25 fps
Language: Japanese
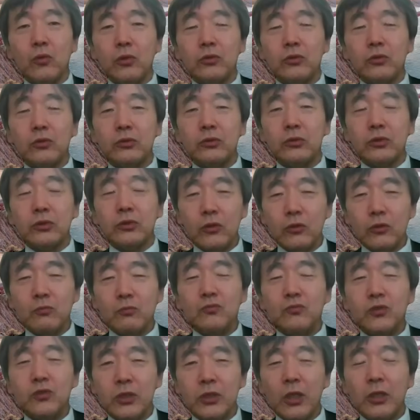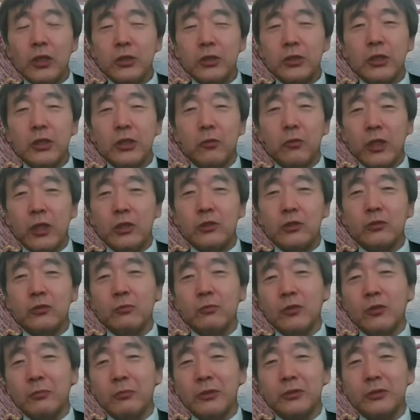これ、ちゃんと蒸し返した方がいい
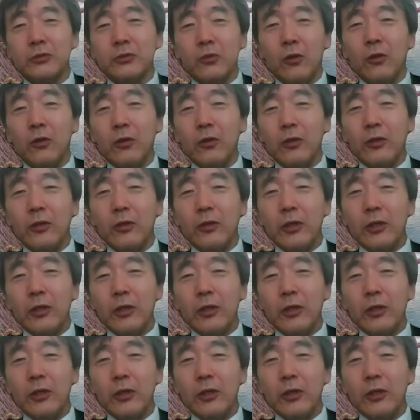と思いますよ。